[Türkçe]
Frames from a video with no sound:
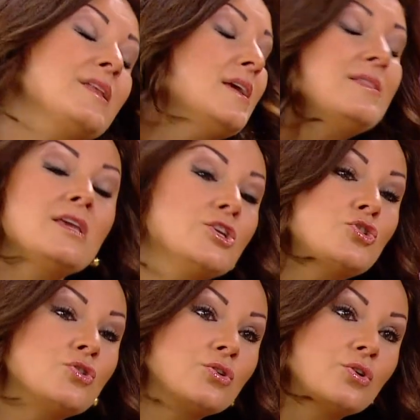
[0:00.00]
niye
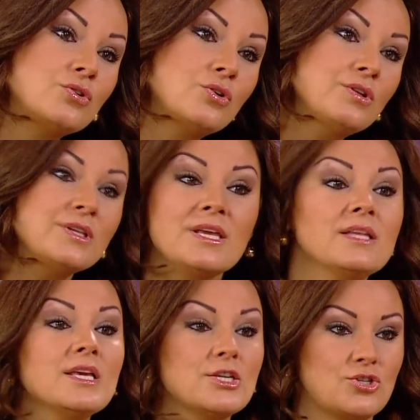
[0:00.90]
değişiyor Gönül? Niye
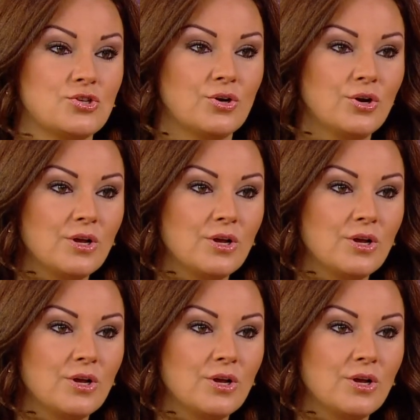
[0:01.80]
değişiyor?